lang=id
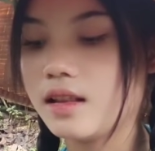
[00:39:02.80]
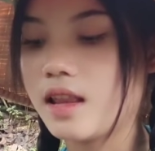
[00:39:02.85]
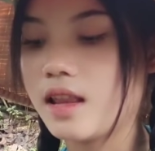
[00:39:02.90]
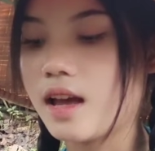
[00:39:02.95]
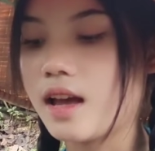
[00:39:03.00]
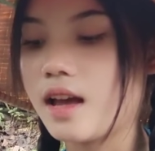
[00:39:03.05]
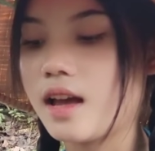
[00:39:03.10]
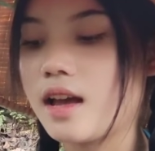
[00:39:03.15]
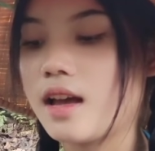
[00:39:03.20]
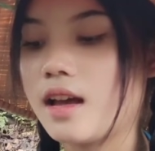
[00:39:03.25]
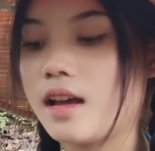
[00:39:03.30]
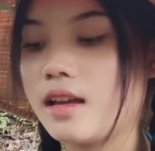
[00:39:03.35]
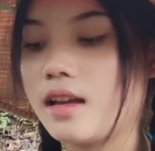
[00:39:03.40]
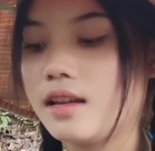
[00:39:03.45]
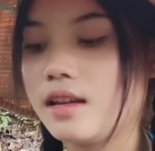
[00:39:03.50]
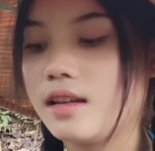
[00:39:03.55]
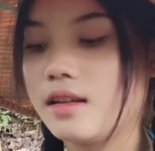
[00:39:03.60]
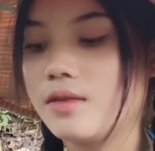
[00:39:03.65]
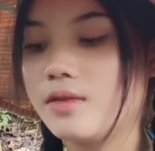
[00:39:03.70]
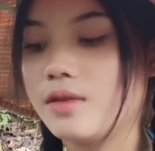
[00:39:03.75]
ya
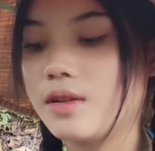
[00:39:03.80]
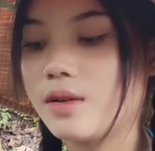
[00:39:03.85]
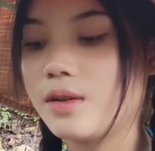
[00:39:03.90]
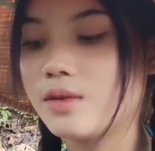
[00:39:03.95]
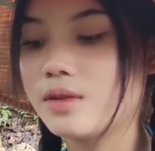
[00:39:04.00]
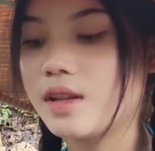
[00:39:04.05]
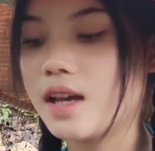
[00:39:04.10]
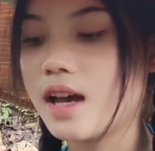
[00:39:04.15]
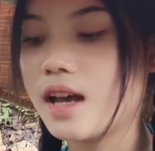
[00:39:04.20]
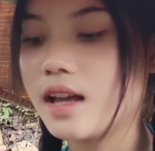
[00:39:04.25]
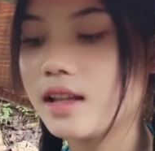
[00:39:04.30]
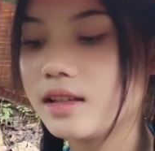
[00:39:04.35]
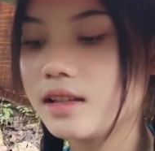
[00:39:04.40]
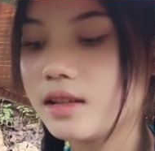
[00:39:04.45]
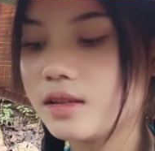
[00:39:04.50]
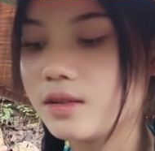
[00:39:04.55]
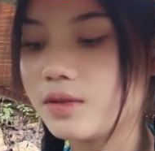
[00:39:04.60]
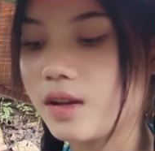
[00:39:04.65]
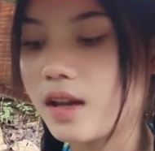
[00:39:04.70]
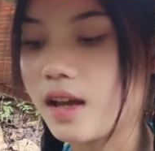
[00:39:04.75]
banyak gitu ya.
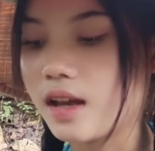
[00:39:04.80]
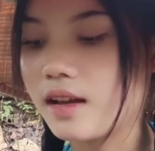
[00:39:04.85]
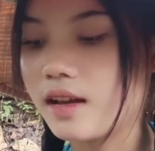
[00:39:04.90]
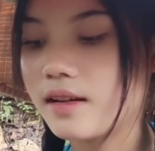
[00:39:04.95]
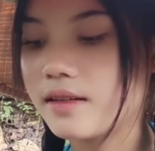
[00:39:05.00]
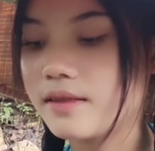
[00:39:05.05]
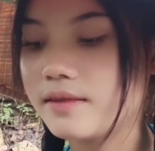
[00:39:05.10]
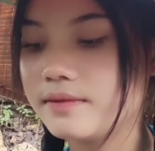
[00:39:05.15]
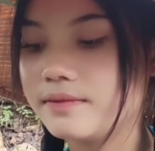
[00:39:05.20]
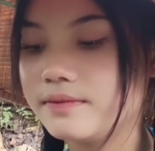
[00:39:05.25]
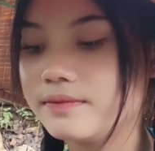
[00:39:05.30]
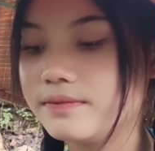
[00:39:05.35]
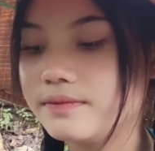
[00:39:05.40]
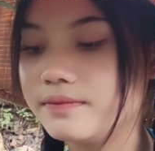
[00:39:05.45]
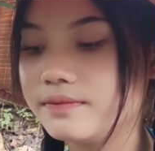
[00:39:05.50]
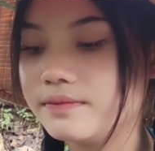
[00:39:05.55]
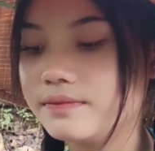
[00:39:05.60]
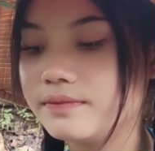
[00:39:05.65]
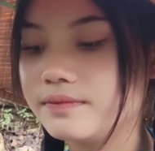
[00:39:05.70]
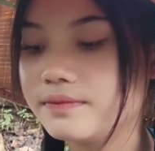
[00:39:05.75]
permasalahan gitu, ya. gitu. hmm
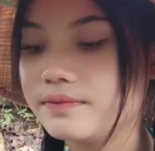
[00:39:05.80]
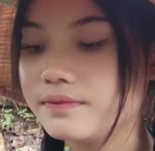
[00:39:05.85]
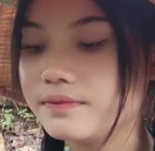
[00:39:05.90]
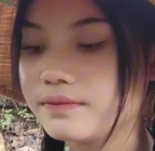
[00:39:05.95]
harus